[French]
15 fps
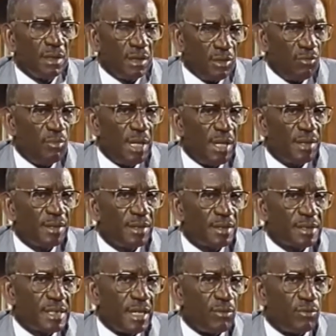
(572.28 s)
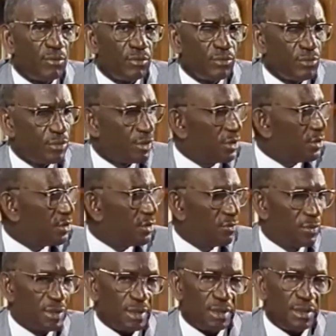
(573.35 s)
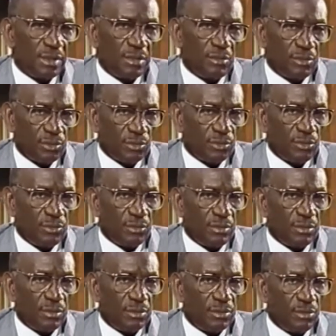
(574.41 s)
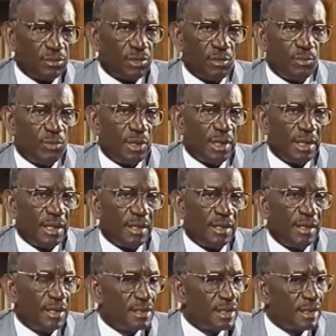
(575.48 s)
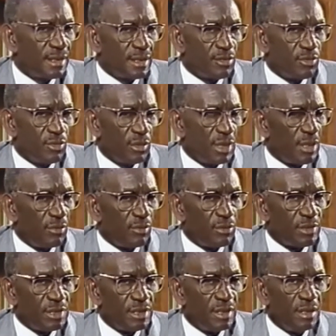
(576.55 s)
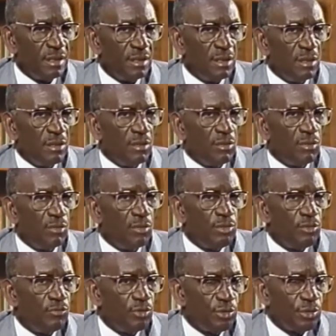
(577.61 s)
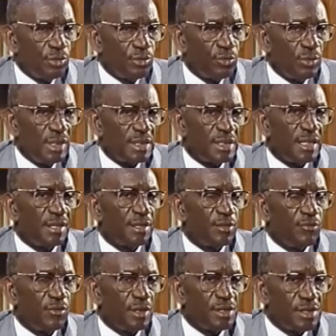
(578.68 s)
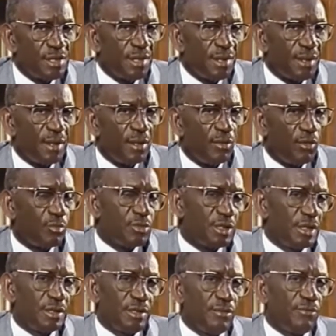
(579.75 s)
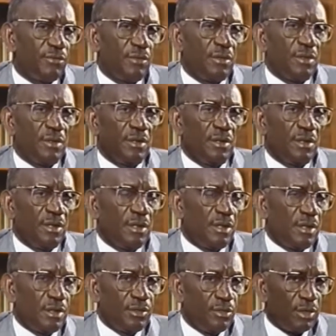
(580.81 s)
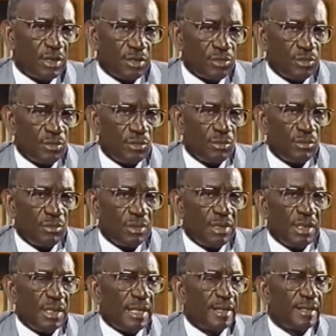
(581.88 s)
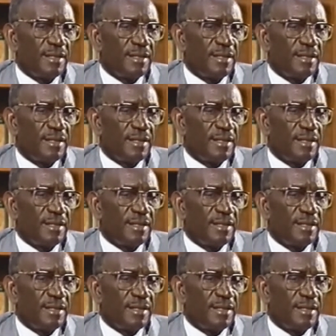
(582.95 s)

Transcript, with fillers: euh, humaine ça, tout ce que je vous ai dit aujourd'hui sur ce point-là. Cette question-là aussi, au niveau de tous les scientifiques sereins, objectifs, est une question qui est